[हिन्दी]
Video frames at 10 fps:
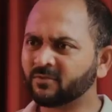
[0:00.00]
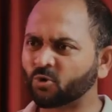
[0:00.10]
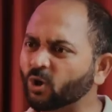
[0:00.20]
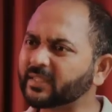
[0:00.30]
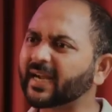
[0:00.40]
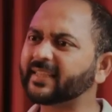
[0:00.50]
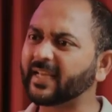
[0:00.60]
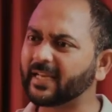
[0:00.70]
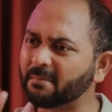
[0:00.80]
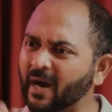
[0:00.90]
सोच अगर
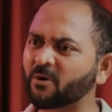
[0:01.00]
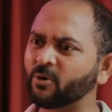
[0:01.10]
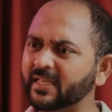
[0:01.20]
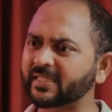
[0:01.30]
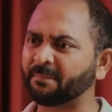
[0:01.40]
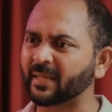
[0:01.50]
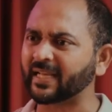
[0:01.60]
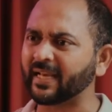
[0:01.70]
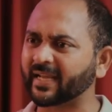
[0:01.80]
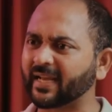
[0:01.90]
तेरी माँ को यह सब
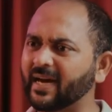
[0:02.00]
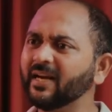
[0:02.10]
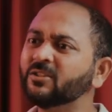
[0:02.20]
पता लगेगा